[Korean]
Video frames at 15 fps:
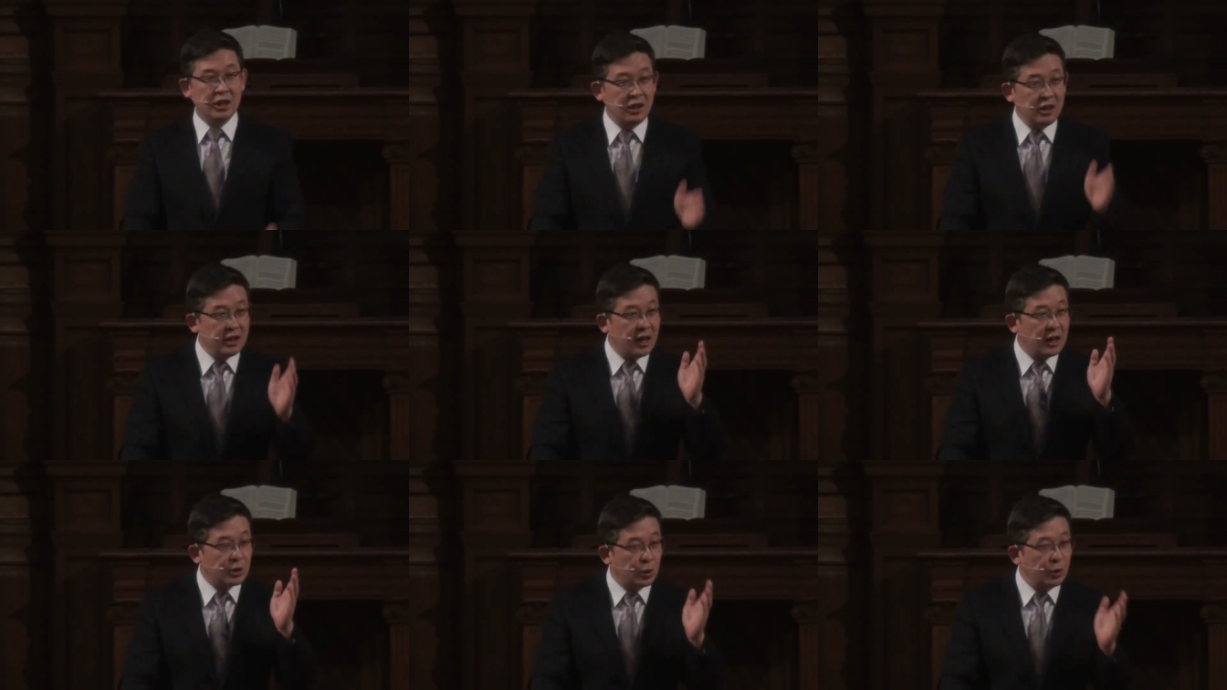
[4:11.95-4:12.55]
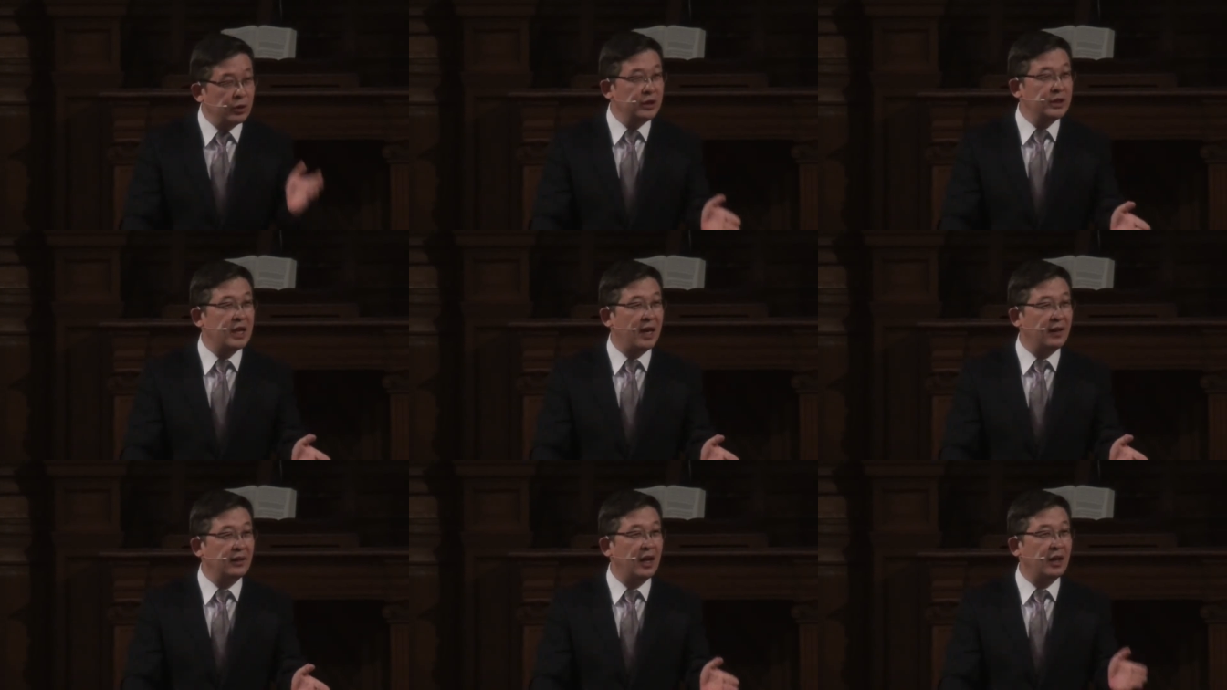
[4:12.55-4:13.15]
진리가
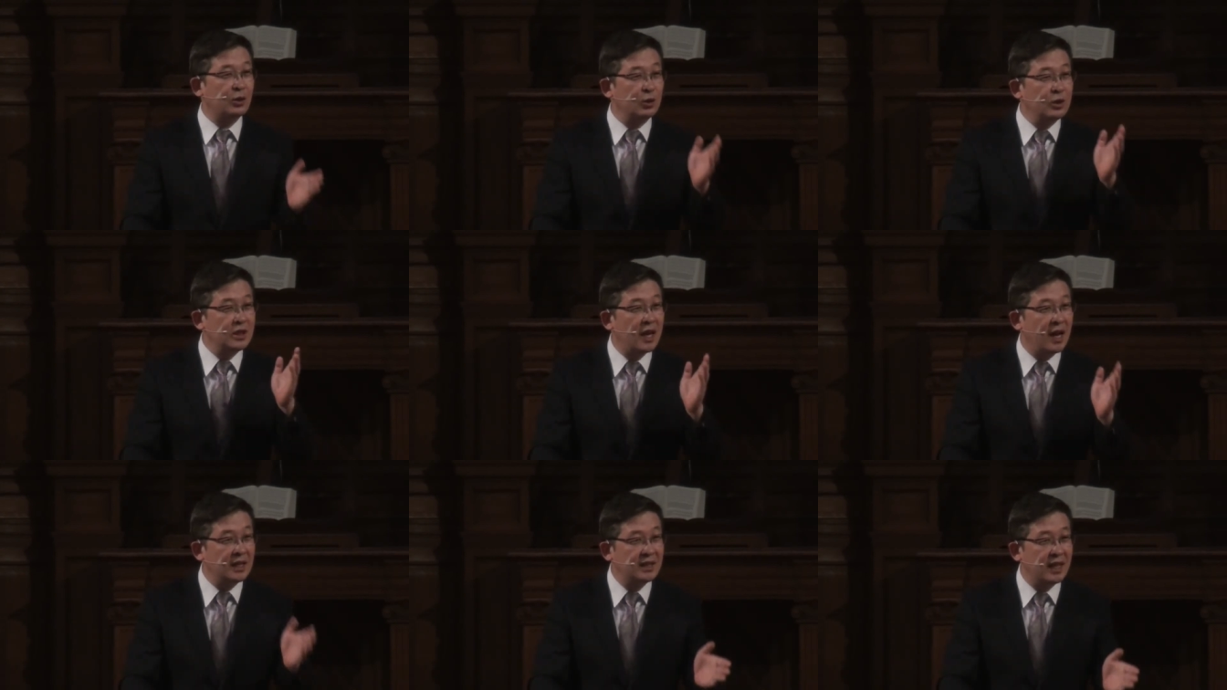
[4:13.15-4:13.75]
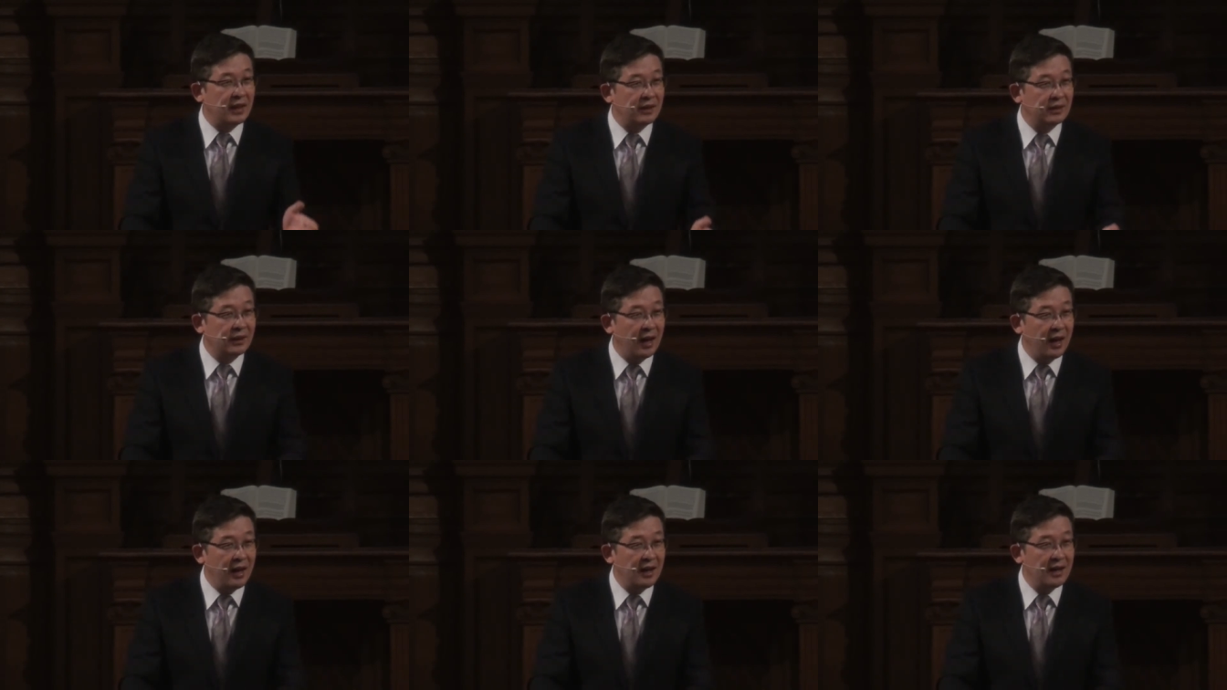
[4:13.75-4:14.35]
존재한다, 존재하지
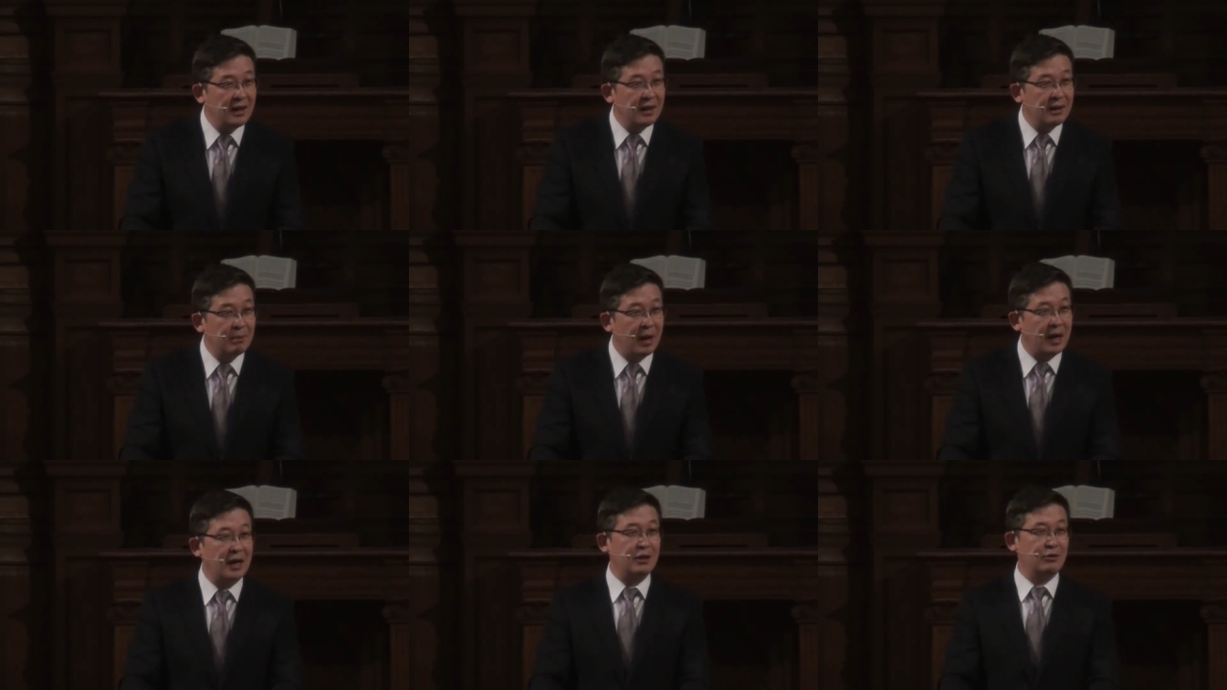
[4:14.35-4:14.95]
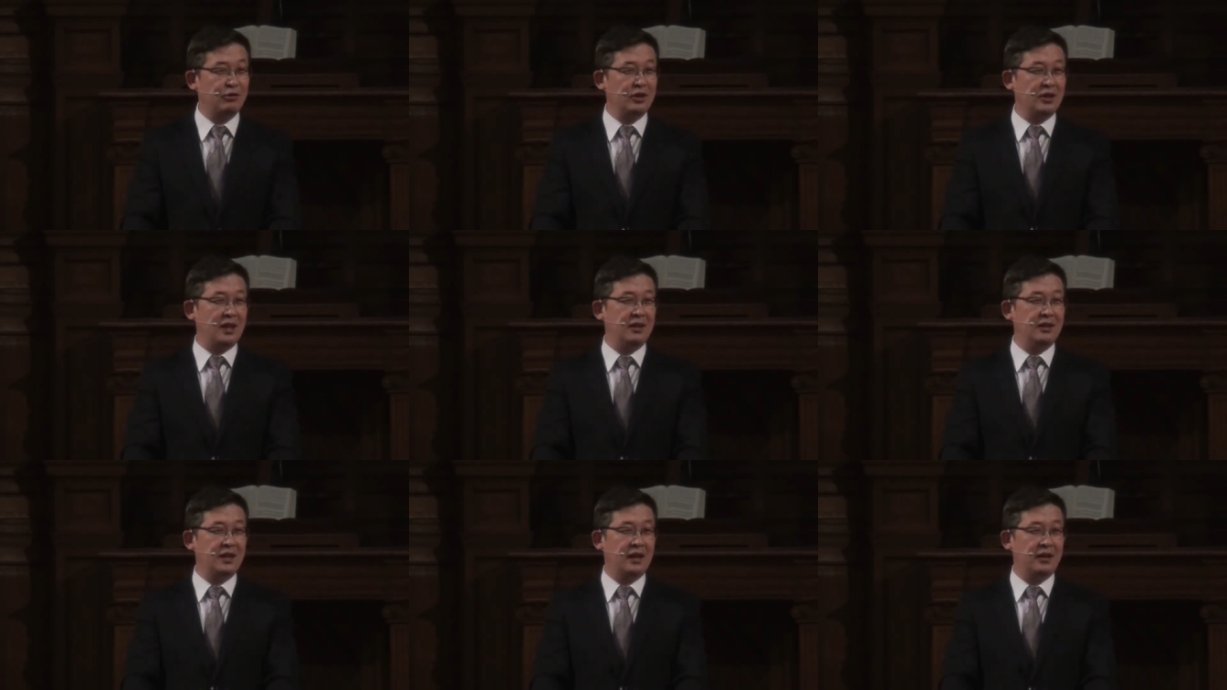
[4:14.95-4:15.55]
않는다 말할
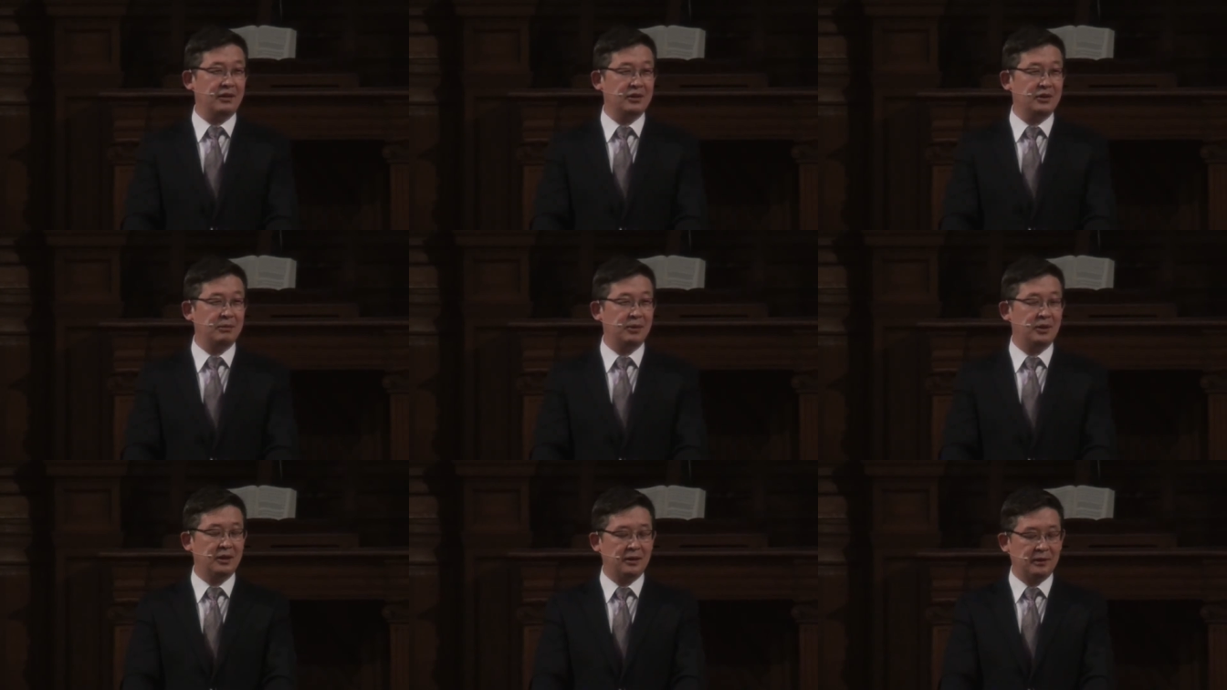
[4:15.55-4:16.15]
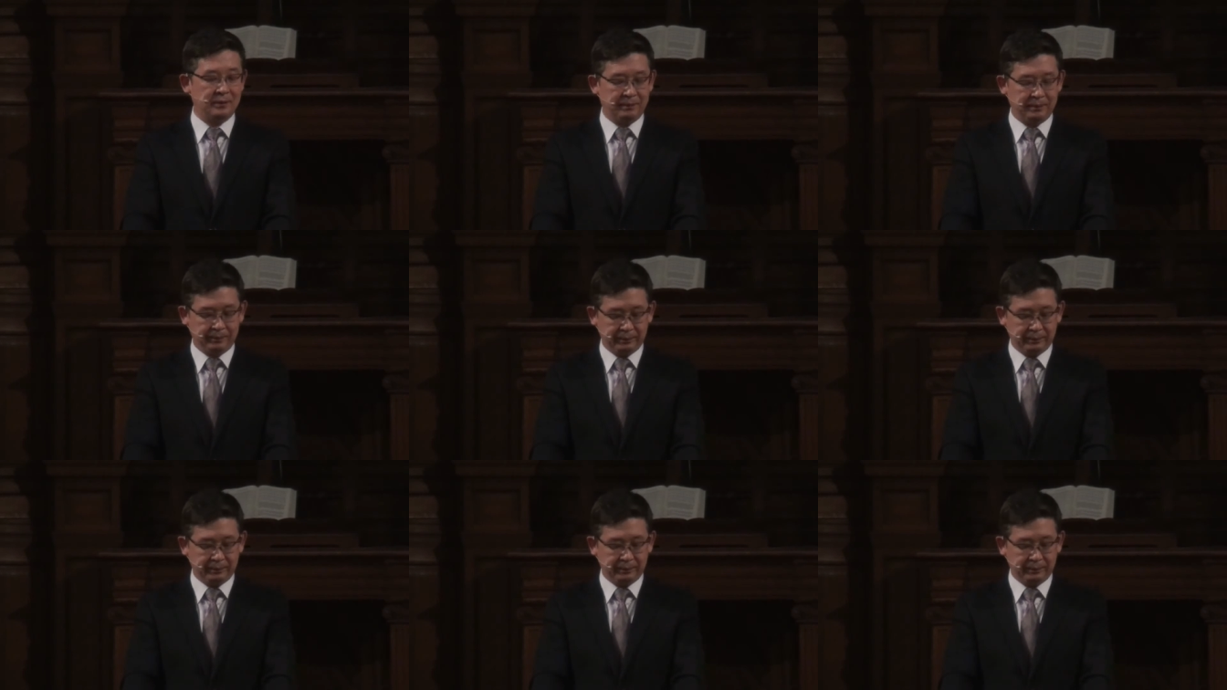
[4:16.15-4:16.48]
수 있겠느냐는 것입니다.